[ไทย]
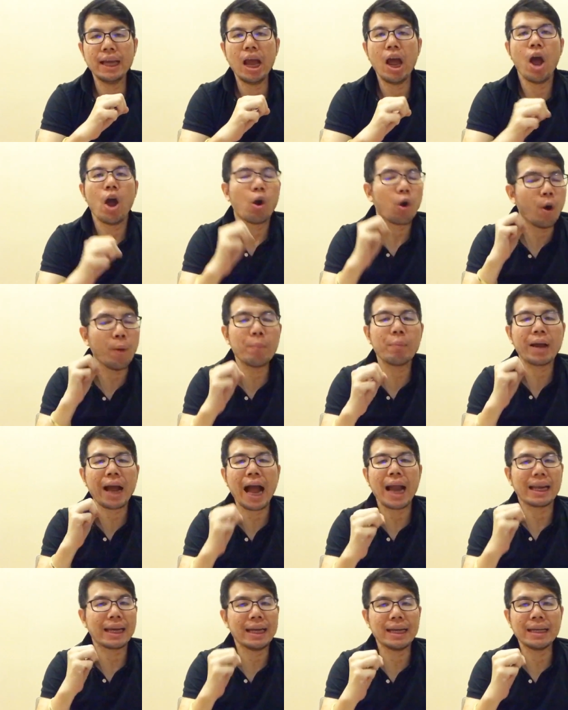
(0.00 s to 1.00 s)
งบการ
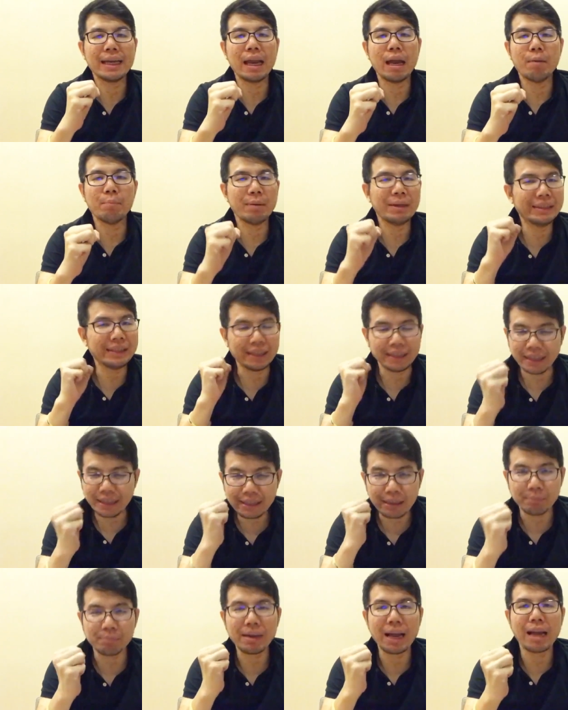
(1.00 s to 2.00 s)
เงินเนี่ยเป็นสิ่งที่
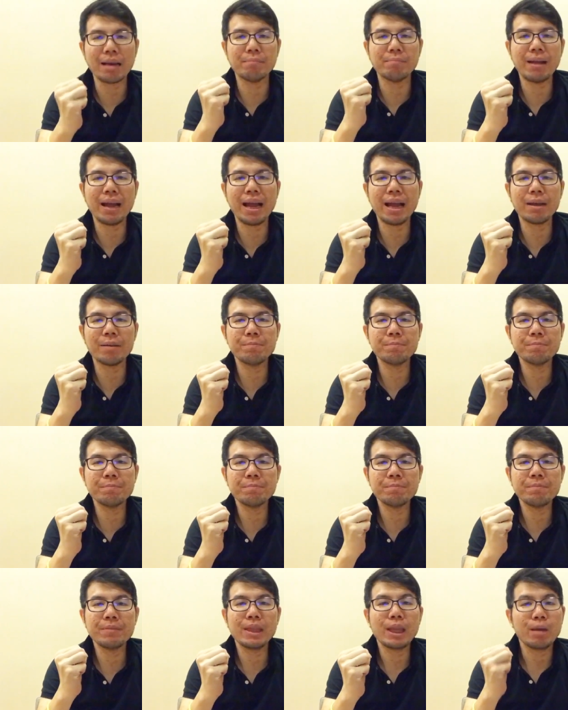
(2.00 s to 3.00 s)
สำคัญมาก
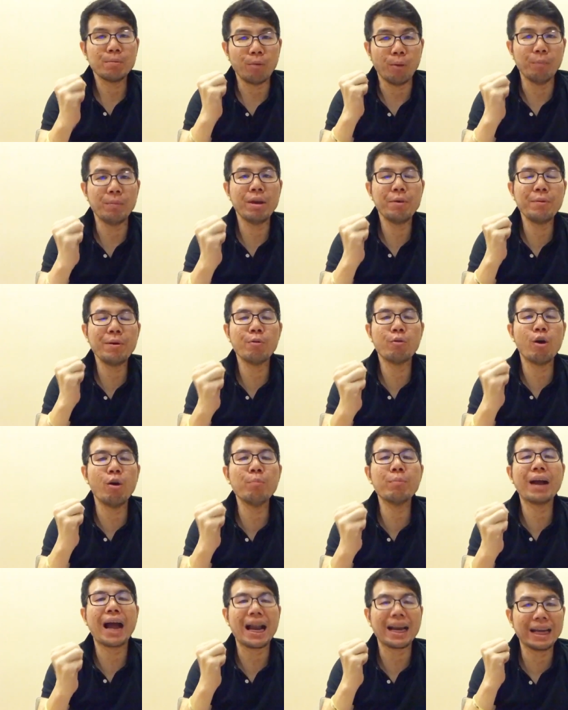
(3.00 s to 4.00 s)
ผมรีวิวงบ
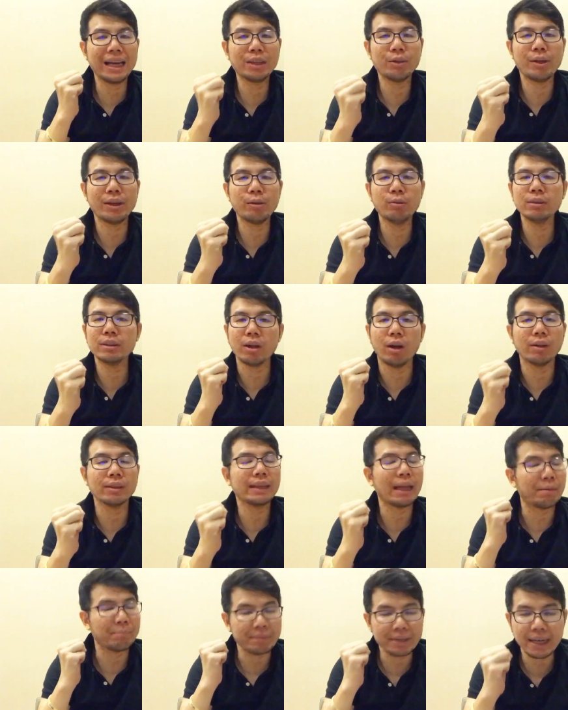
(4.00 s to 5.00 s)
การเงินตัวเองทุก สองถึงสา
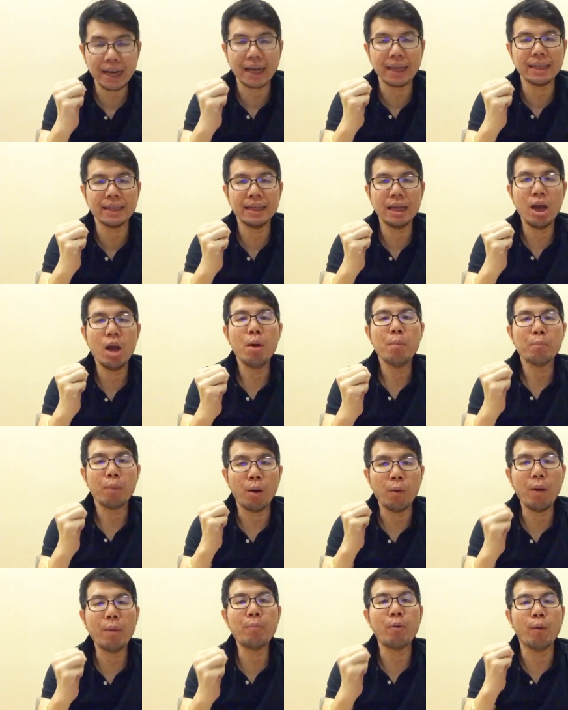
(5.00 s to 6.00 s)
ม เดือนเพราะ
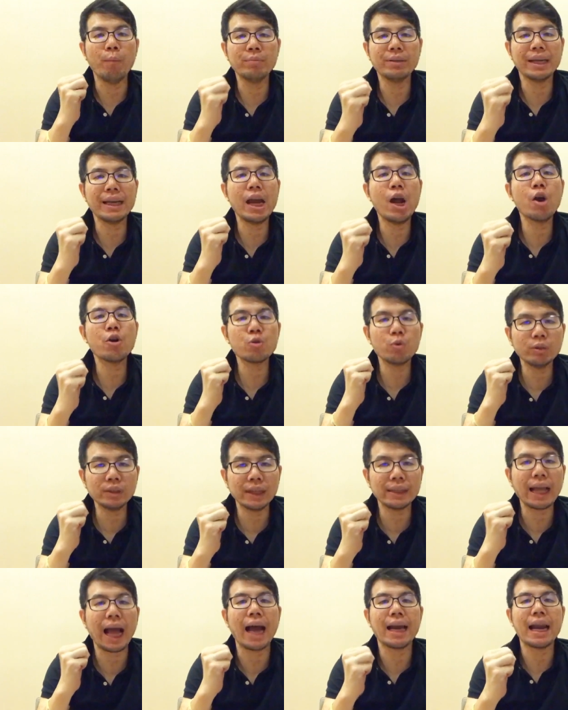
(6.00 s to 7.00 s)
ว่าผมจะได้รู้ส
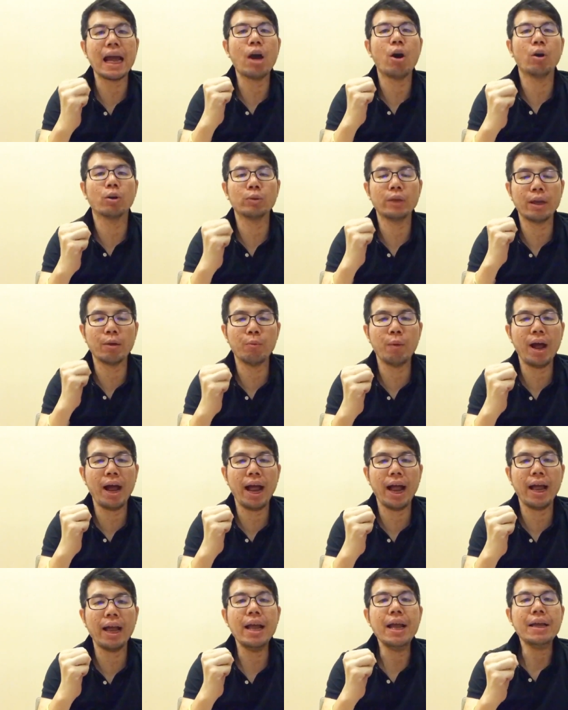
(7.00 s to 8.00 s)
ถานะของตัวเองว่า
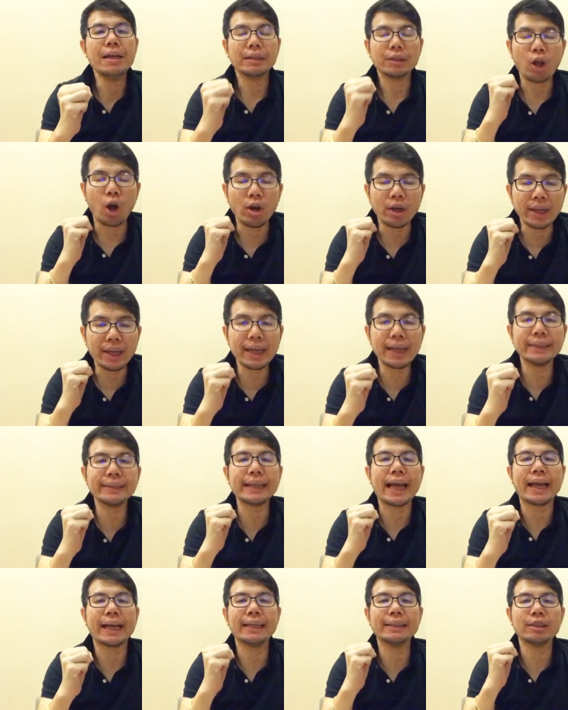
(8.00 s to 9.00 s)
ตอนนี้กระแส
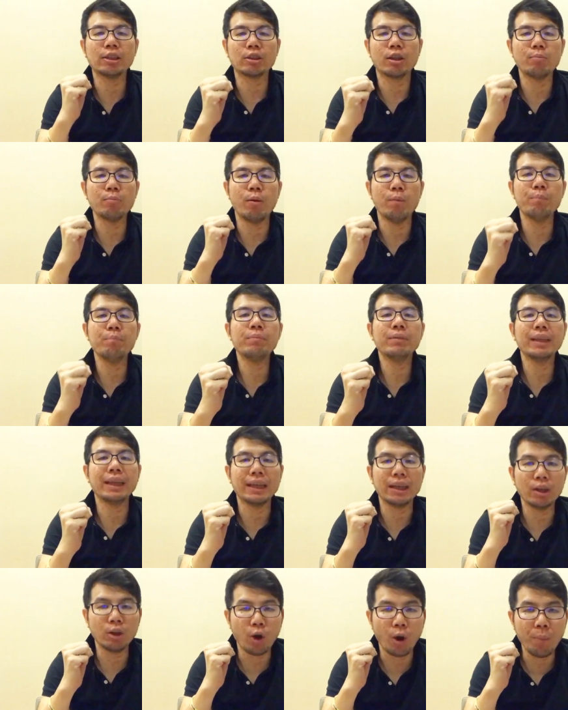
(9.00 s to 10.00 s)
เงินสดของผมติด
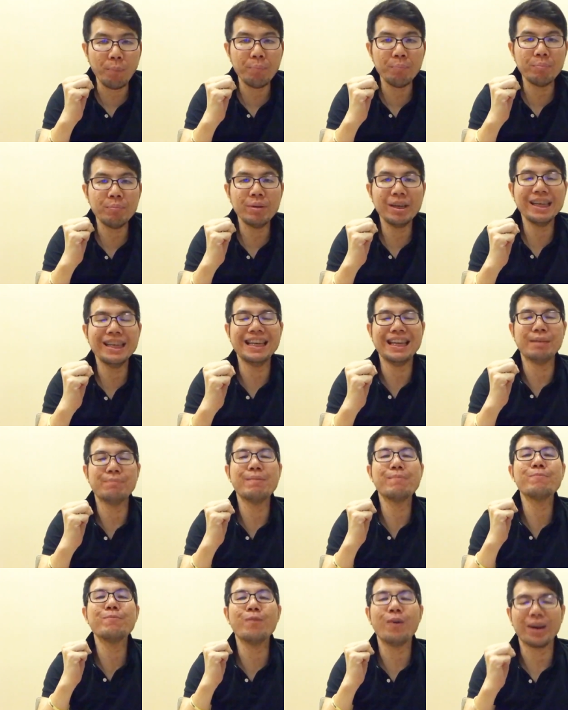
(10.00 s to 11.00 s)
ลบหรือเป็น
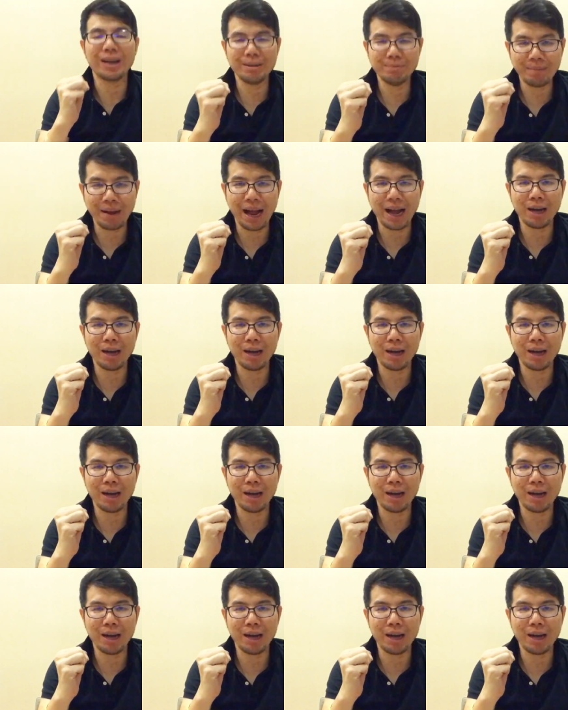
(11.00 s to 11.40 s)
บวกหรือเปล่า